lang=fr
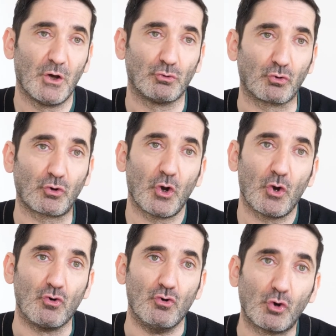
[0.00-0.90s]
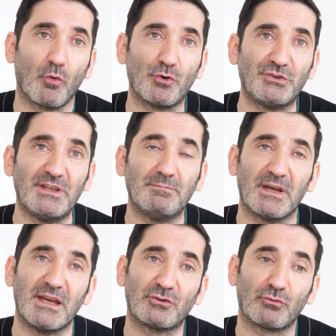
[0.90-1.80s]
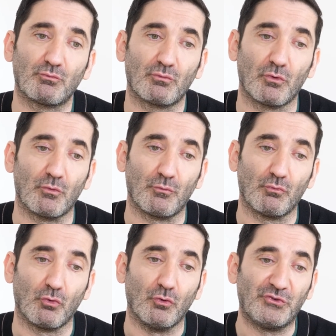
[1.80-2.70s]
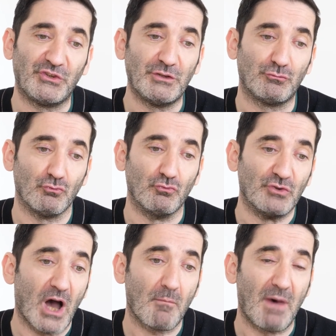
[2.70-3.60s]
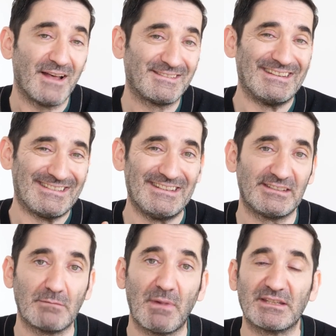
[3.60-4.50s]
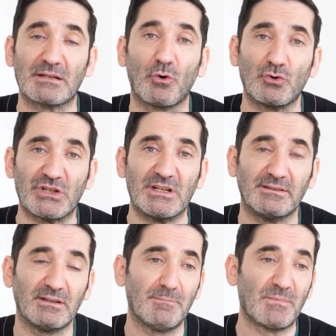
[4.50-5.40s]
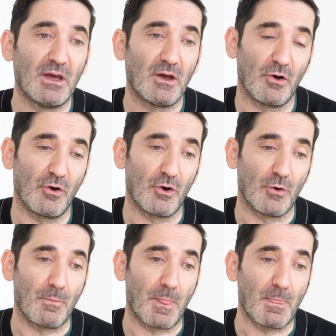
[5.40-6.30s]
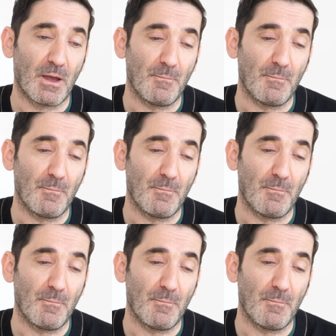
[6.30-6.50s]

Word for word: Donc le complotisme est aussi une arme assez systématiquement utilisée euh,